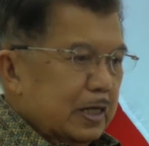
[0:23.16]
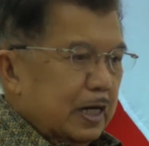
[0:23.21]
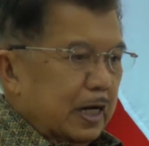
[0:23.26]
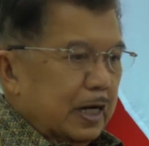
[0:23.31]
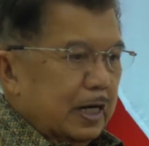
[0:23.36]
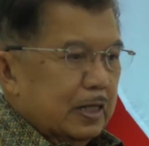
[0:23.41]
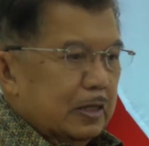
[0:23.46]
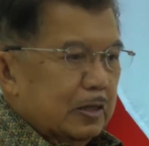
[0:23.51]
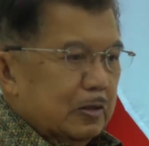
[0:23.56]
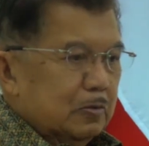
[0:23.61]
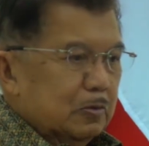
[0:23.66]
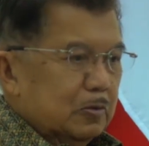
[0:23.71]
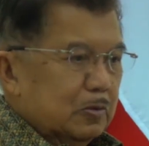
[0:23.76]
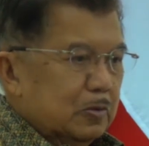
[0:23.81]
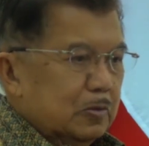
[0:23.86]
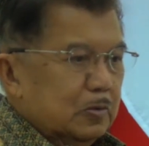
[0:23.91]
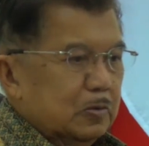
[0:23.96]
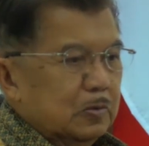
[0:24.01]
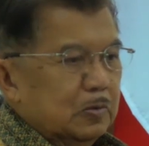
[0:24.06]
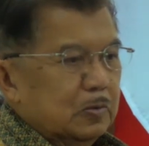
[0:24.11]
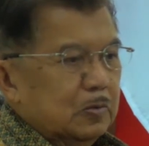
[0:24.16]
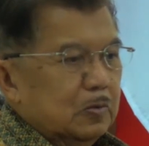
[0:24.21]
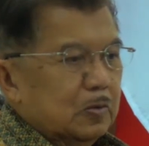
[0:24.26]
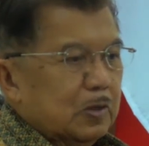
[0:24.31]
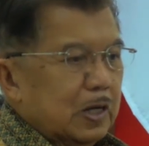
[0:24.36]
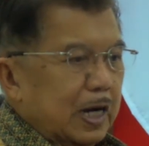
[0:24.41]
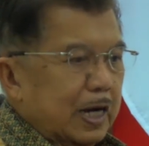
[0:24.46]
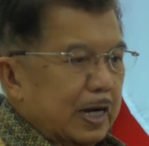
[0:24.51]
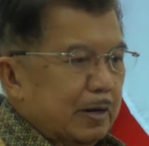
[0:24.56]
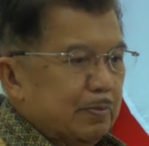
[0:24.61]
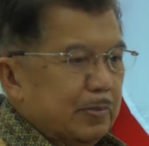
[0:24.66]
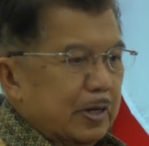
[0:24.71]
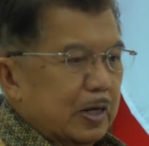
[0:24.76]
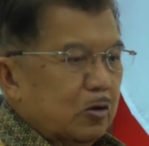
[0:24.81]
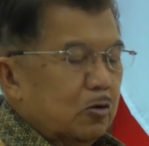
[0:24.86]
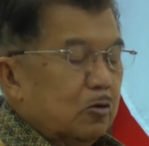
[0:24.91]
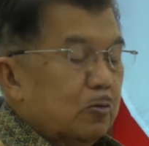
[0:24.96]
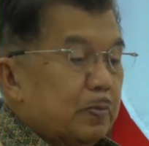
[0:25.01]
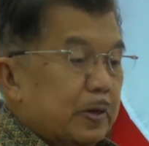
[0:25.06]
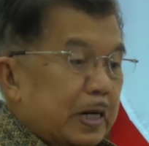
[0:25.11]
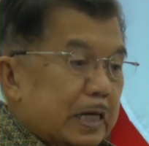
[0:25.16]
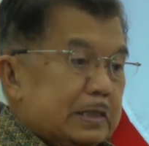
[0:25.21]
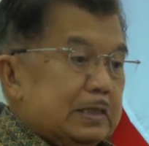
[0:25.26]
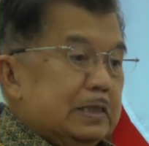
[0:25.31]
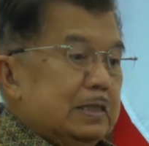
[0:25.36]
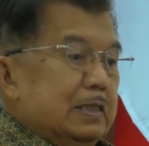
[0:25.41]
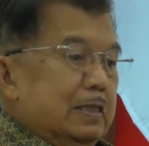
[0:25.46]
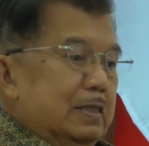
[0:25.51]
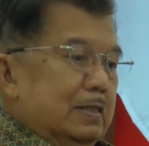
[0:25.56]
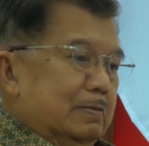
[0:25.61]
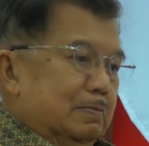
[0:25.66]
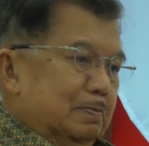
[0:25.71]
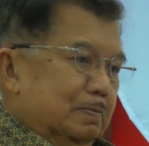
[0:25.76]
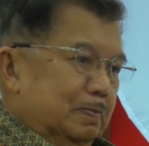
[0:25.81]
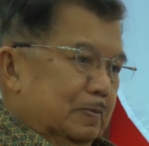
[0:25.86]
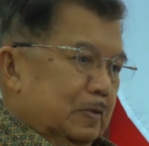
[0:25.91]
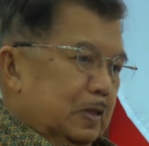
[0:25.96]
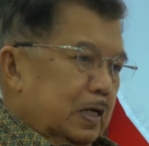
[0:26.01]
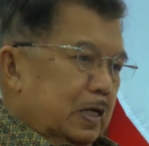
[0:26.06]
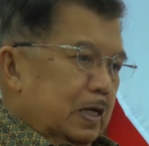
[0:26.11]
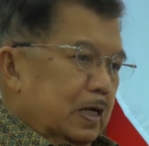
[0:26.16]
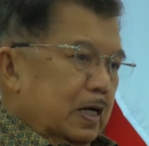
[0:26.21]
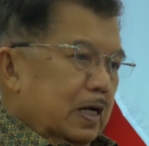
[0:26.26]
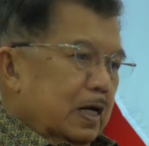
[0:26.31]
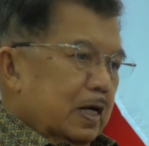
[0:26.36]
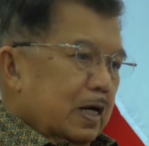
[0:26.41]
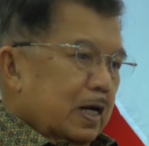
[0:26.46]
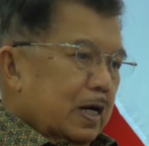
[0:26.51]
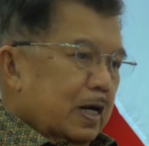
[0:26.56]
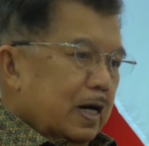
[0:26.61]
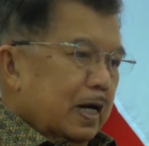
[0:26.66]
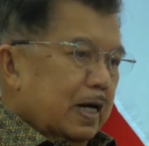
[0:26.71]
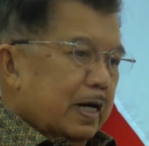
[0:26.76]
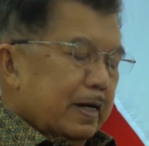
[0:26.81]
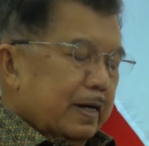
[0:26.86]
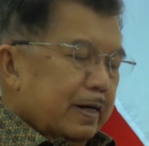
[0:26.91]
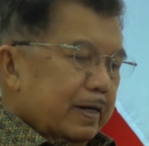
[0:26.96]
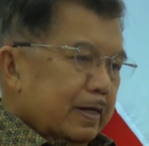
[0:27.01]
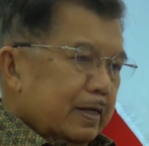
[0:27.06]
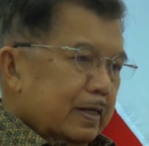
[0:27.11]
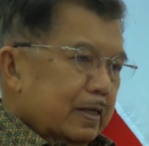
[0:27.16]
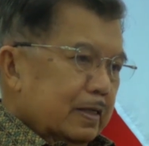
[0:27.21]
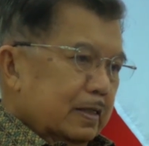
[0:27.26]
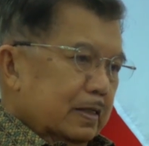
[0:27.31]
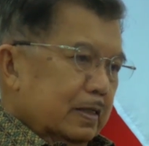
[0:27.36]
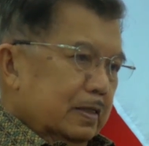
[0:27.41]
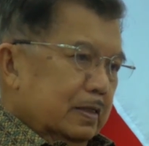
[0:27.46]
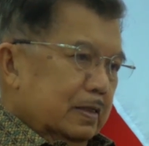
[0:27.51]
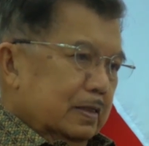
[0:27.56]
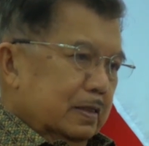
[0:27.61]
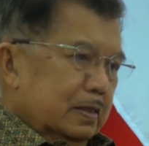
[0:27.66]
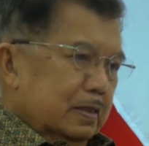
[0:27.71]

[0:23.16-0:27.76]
kredit untuk UKM dan kooperasi Karena